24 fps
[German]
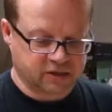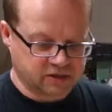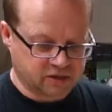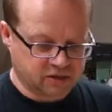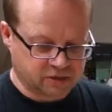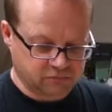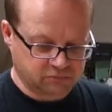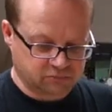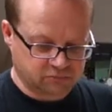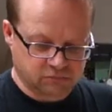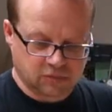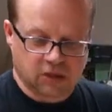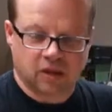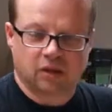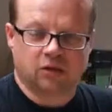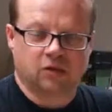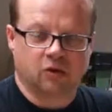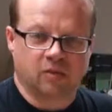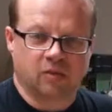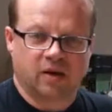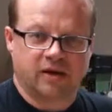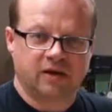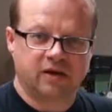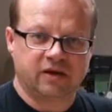sind
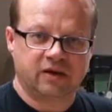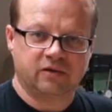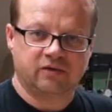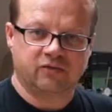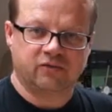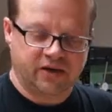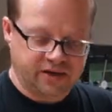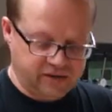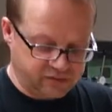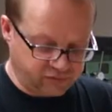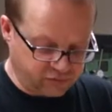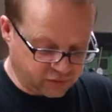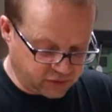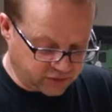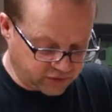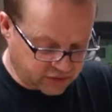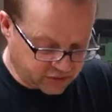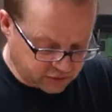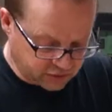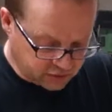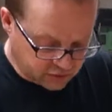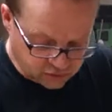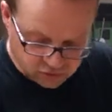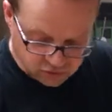normale Pfeilen für die
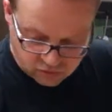Kinder.